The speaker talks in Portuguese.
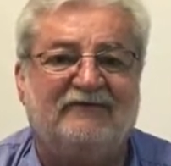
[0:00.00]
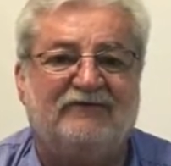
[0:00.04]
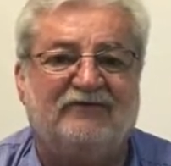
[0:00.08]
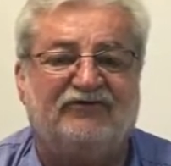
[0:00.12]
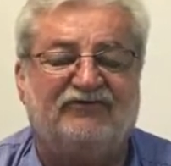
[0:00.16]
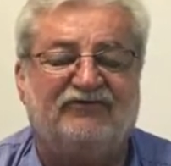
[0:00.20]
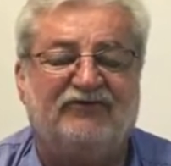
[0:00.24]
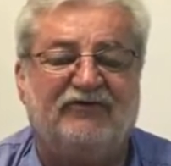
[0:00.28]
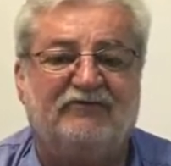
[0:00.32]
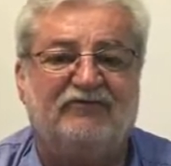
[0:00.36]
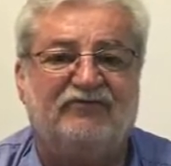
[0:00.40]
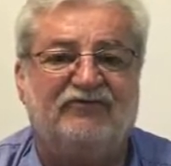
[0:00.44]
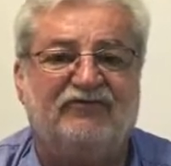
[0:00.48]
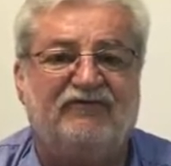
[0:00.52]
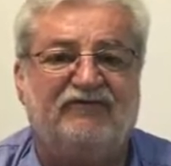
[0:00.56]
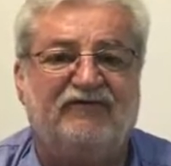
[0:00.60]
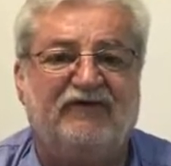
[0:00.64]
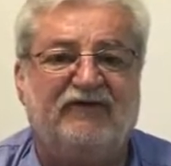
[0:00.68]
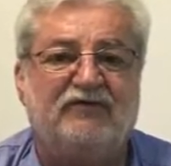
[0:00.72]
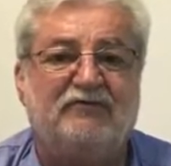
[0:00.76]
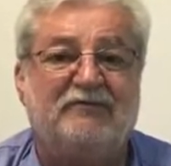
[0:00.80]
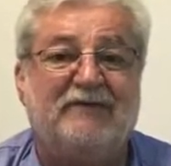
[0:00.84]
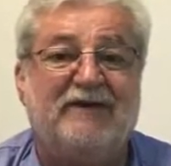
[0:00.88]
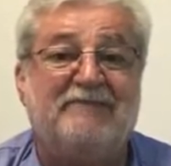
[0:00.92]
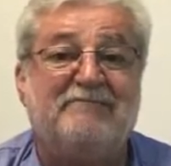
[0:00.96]
Nós estamos
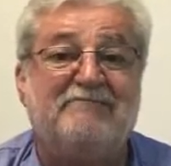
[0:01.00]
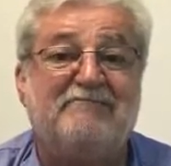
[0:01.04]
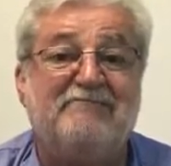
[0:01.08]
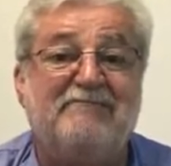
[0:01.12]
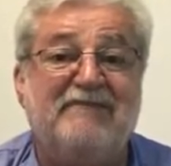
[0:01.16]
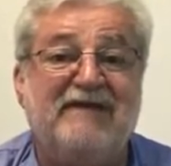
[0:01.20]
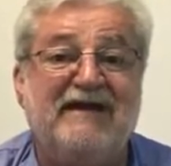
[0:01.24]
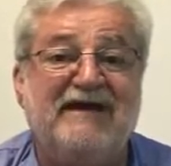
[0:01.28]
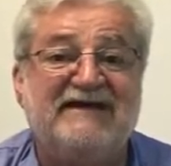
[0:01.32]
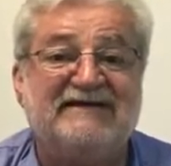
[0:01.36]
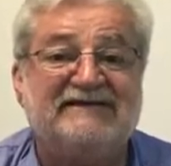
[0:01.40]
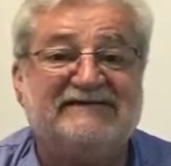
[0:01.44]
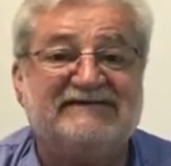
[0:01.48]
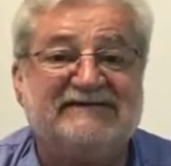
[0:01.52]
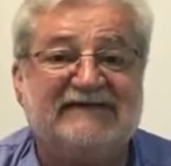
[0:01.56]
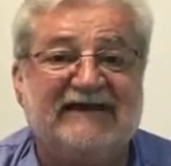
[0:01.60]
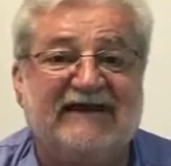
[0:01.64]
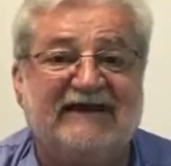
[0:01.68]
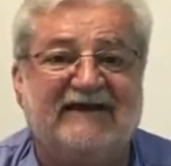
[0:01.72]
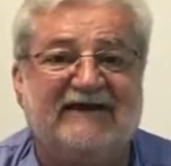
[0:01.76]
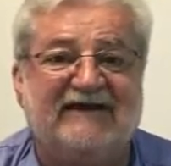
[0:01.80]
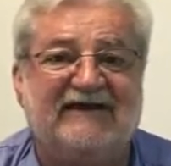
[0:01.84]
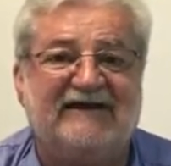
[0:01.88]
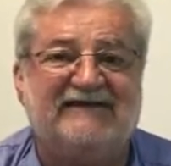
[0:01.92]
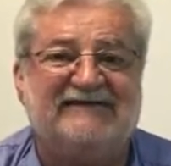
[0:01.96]
vivendo uma
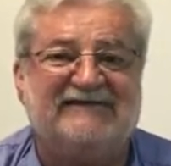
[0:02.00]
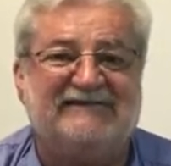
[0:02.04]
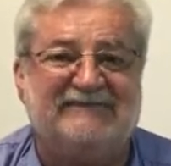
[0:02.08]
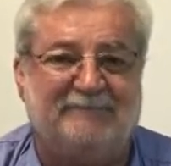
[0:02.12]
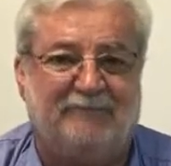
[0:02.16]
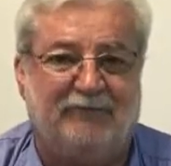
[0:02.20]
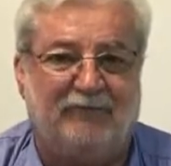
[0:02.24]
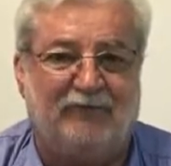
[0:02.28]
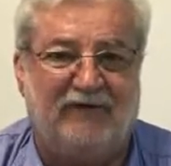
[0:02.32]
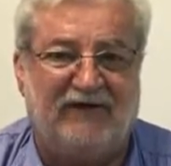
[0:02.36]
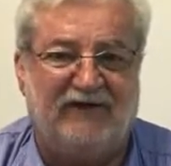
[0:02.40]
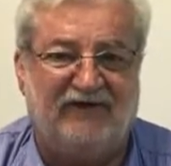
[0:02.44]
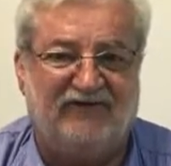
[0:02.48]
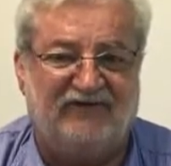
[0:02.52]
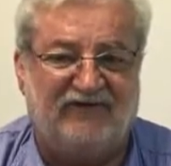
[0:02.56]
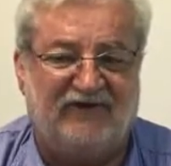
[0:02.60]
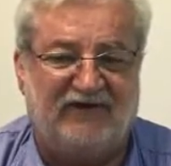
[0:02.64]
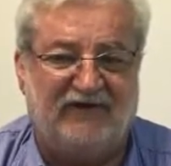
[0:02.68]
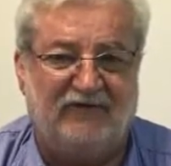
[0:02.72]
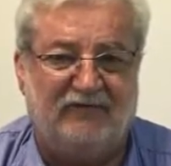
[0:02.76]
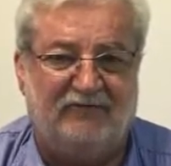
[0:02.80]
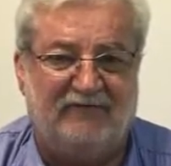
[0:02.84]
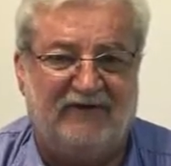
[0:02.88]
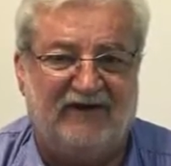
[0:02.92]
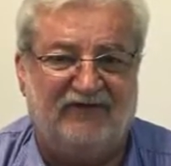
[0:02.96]
imensa crise
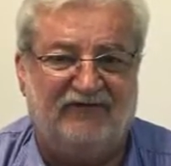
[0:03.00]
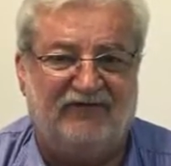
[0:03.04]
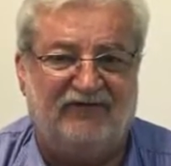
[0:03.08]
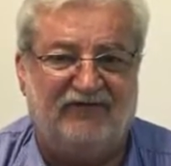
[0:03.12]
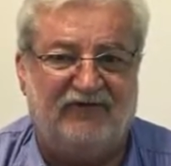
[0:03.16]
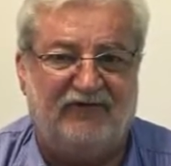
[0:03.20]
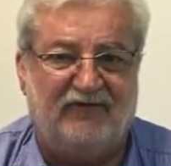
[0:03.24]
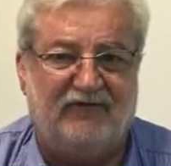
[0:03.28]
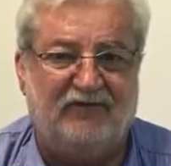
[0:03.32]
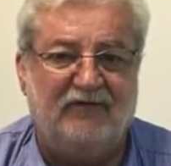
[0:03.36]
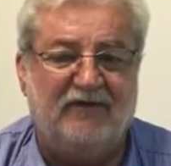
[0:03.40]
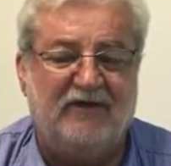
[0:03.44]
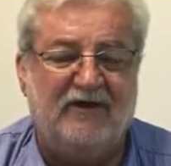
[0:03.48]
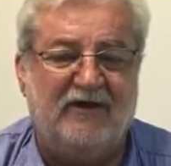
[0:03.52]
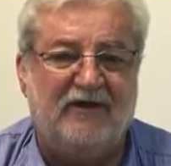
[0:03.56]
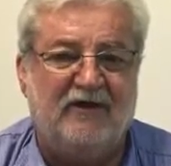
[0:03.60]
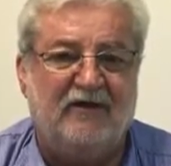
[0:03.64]
política no Brasil,